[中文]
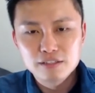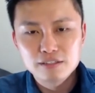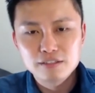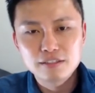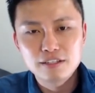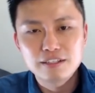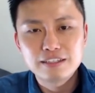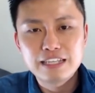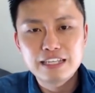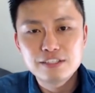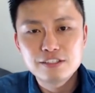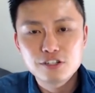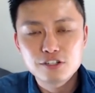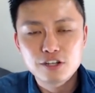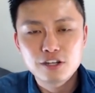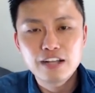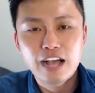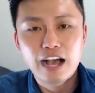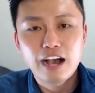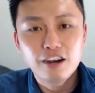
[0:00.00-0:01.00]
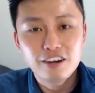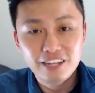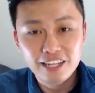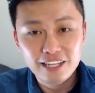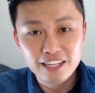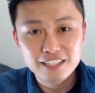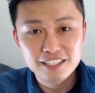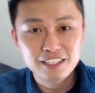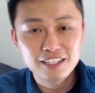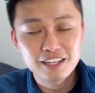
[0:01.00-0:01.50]
这个停车神卡，二零
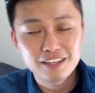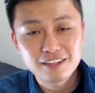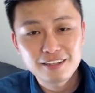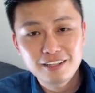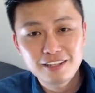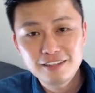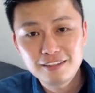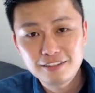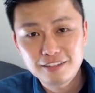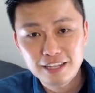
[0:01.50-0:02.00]
一七年的停